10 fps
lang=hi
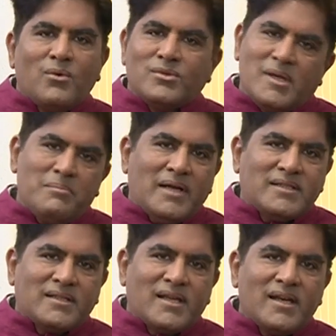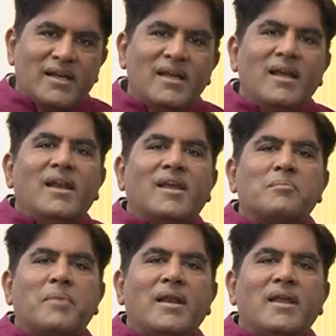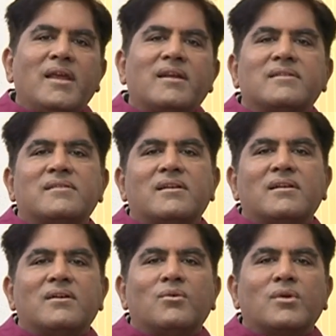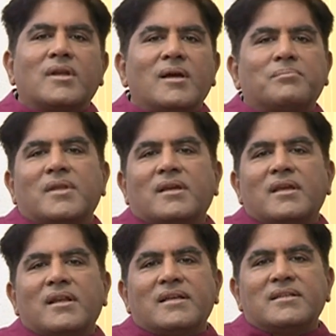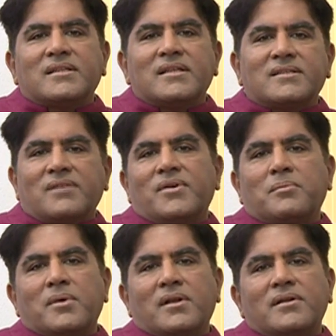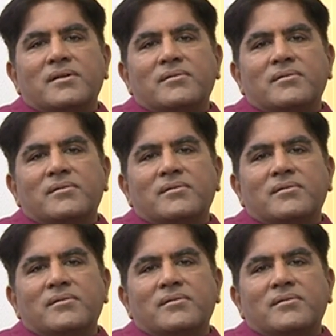उनसे हम बातचीत करेंगे लेकिन पहले एक नज़र उनके अब तक के राजनीतिक सफ़र पर